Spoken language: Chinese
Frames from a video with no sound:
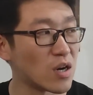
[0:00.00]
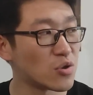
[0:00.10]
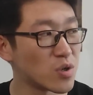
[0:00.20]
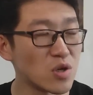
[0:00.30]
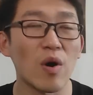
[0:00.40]
但
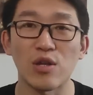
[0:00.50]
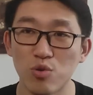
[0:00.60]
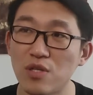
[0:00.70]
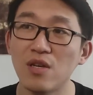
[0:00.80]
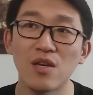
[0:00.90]
是说实话，
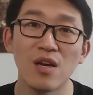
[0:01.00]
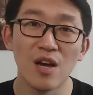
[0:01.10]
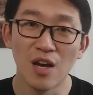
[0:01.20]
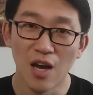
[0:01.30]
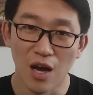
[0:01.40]
最近
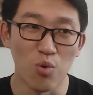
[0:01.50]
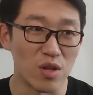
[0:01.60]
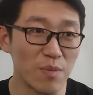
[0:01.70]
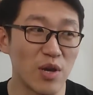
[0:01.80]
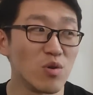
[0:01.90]
呃，
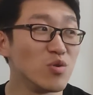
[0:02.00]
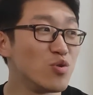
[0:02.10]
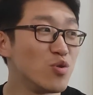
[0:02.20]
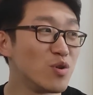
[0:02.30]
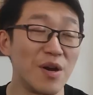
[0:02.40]
我的评论
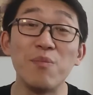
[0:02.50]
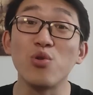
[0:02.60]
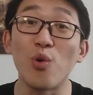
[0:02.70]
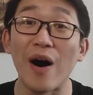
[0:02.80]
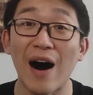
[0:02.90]
区人
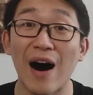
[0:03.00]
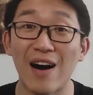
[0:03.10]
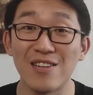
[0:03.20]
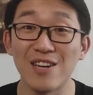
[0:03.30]
不多啊，